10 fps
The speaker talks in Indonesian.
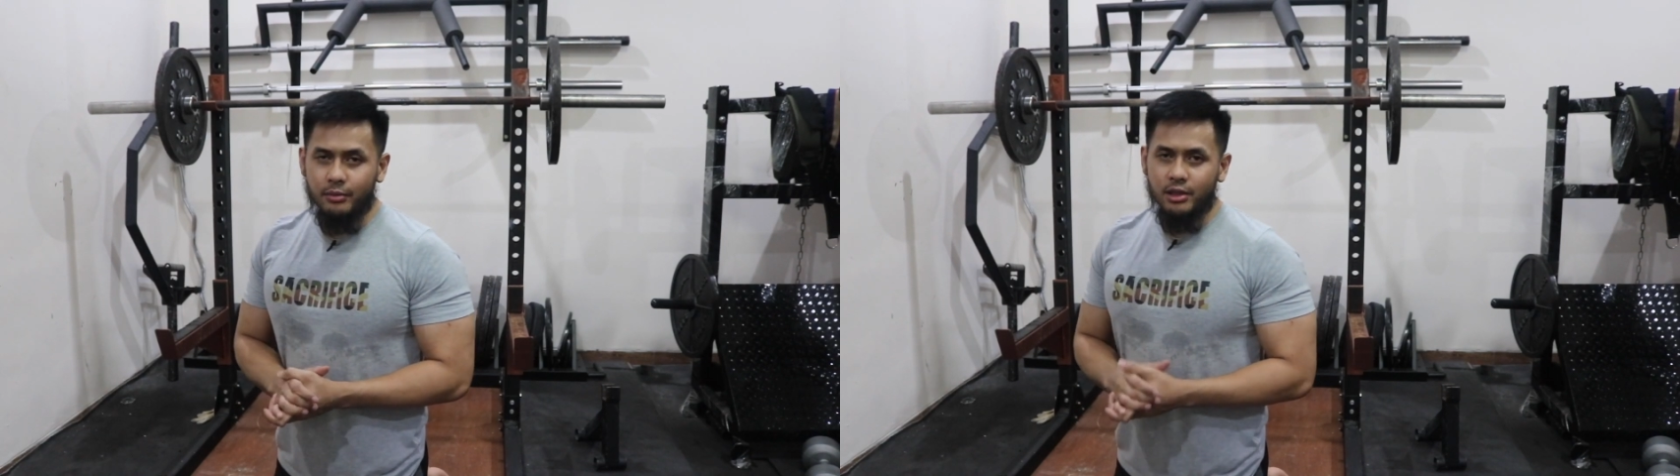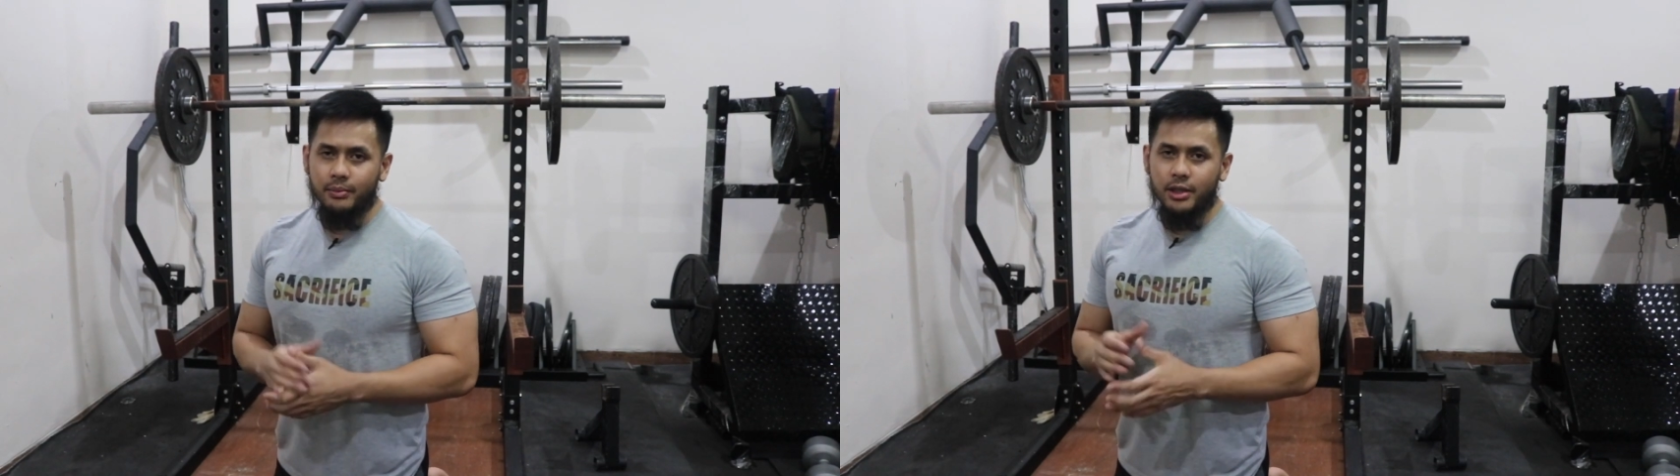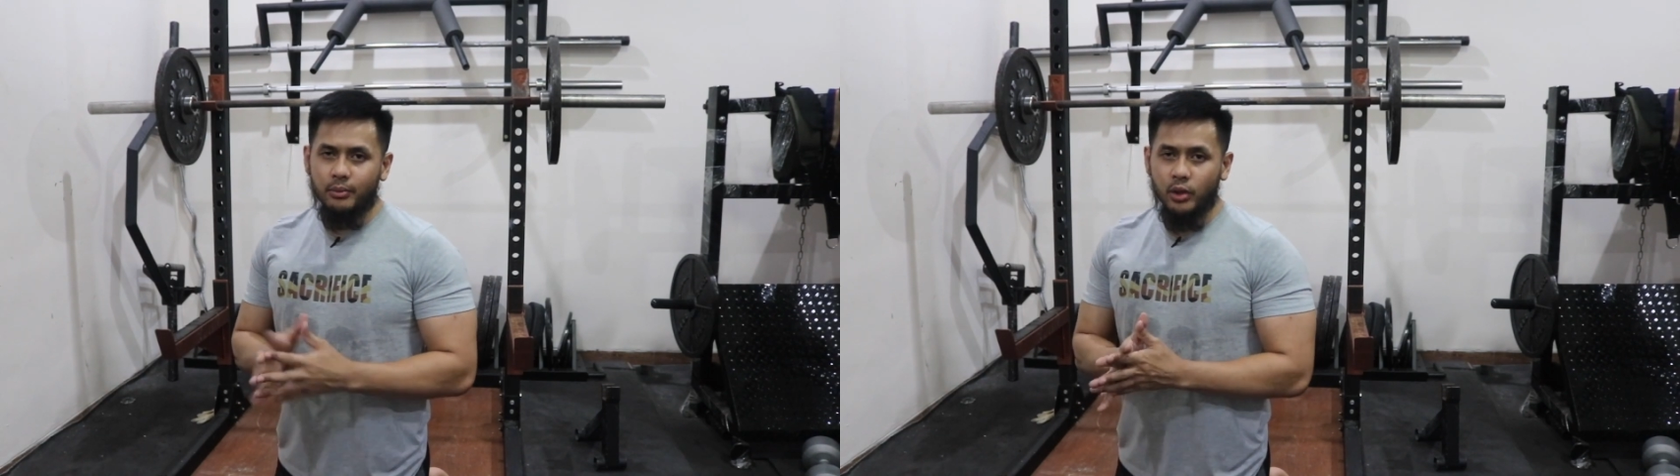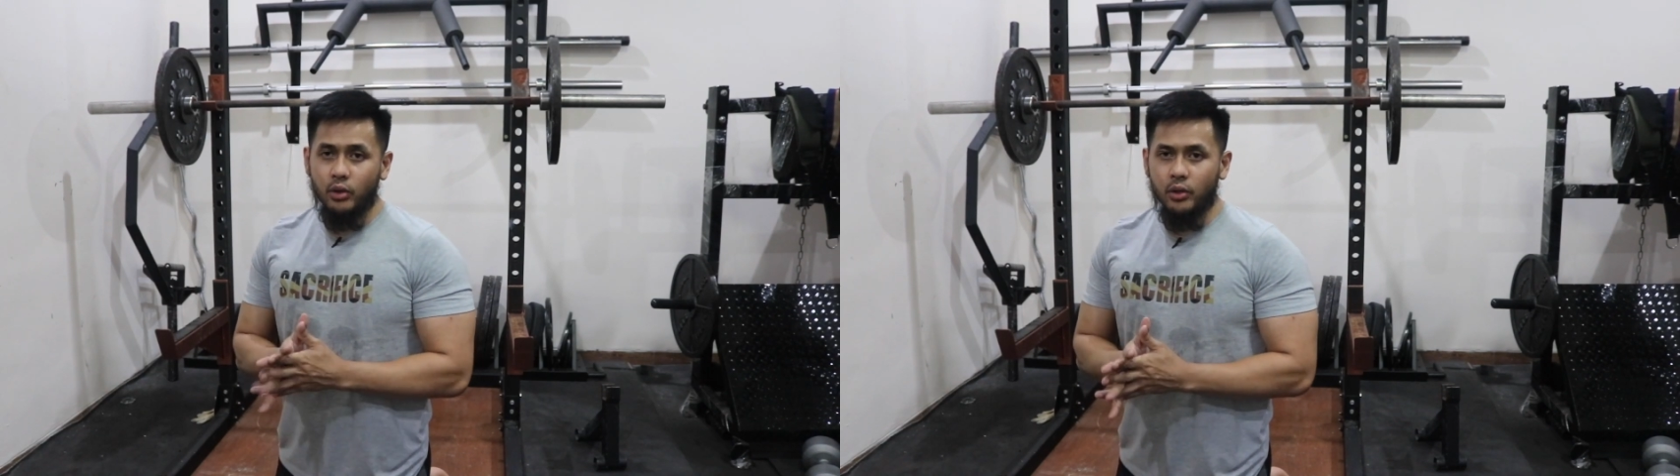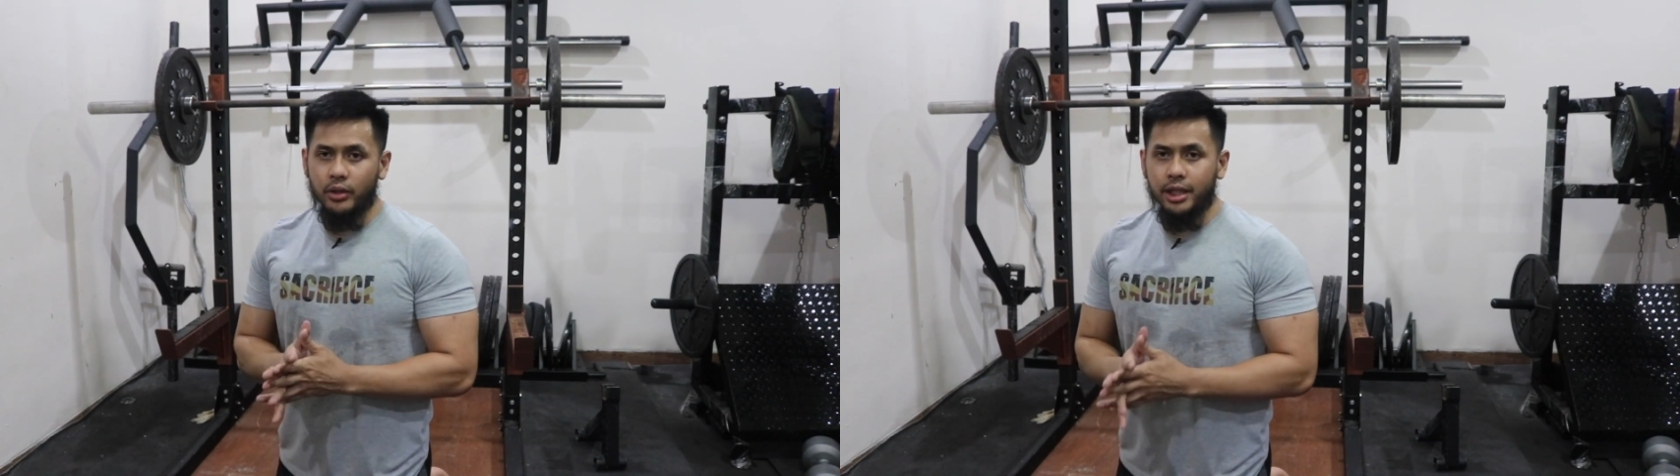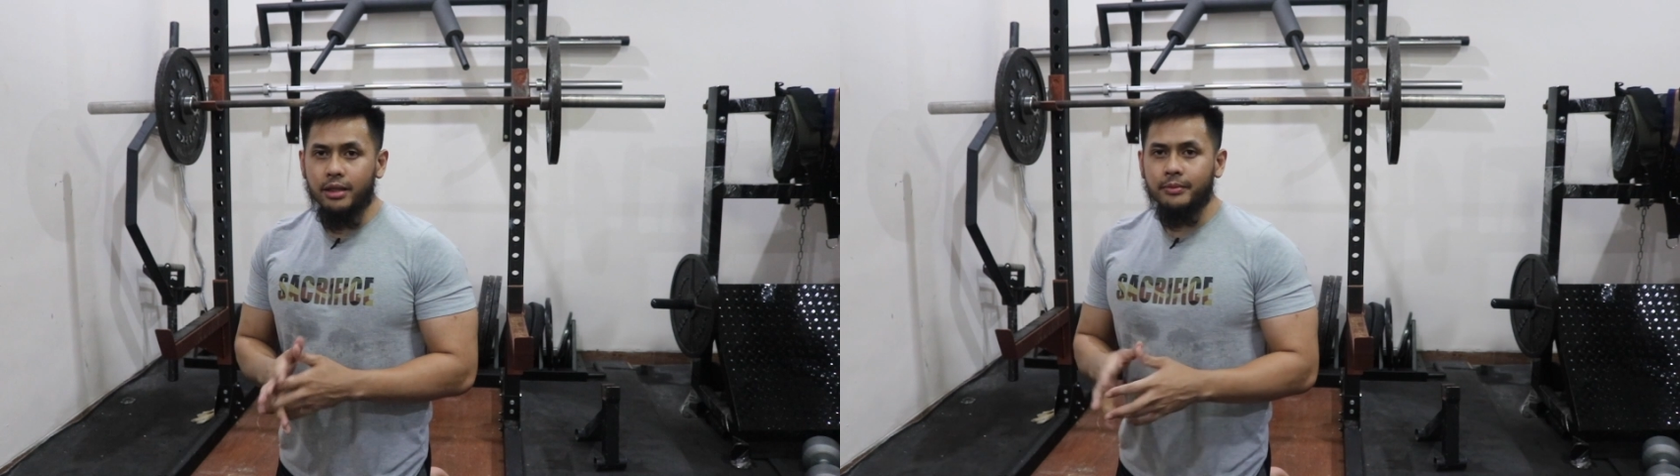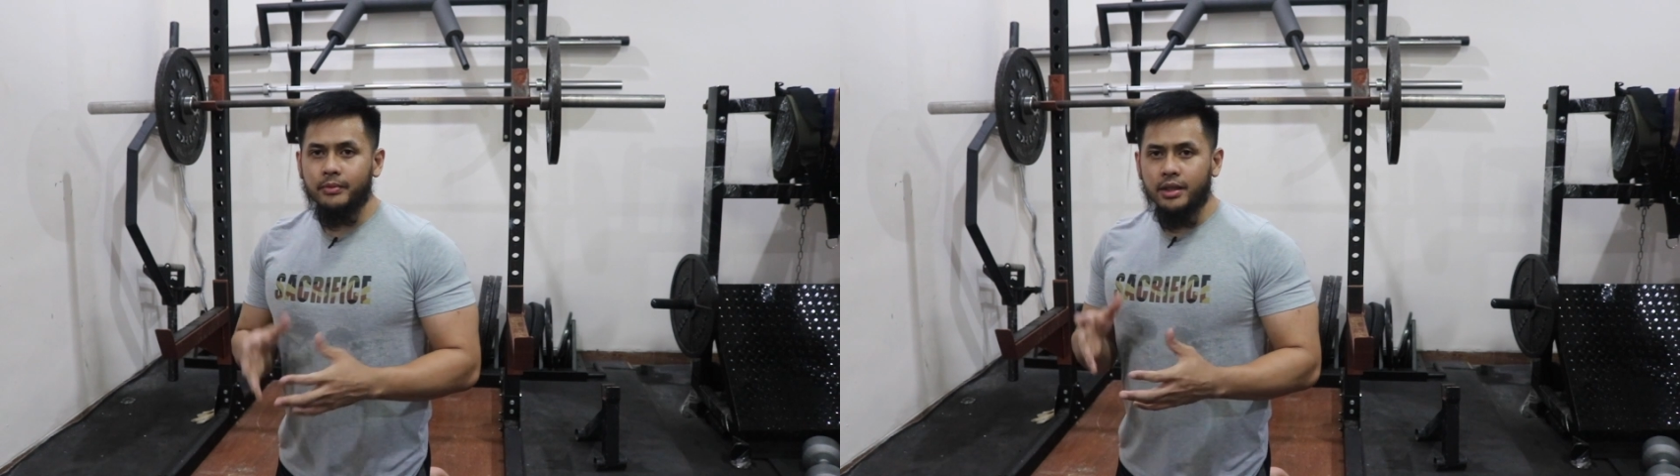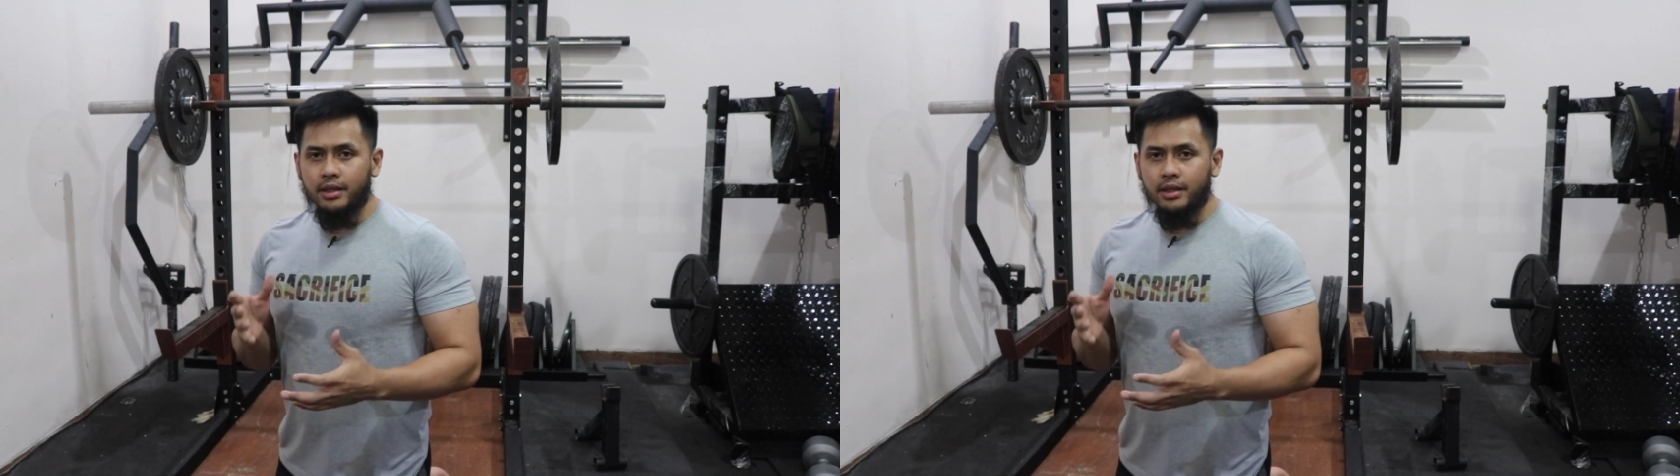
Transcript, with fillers: Masih bersama gue Rudi.